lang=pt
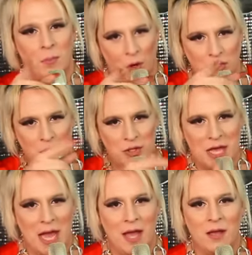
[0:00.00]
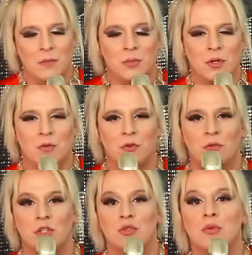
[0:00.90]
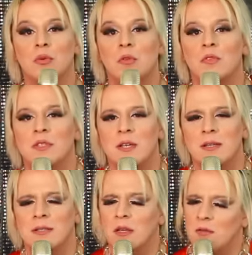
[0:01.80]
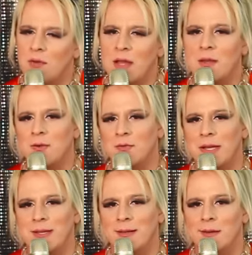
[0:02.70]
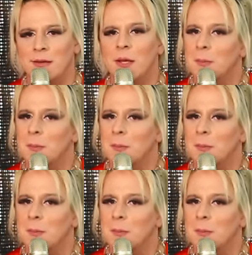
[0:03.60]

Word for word: Pode rodar que eu vou ver junto com vocês. Faria ou não faria?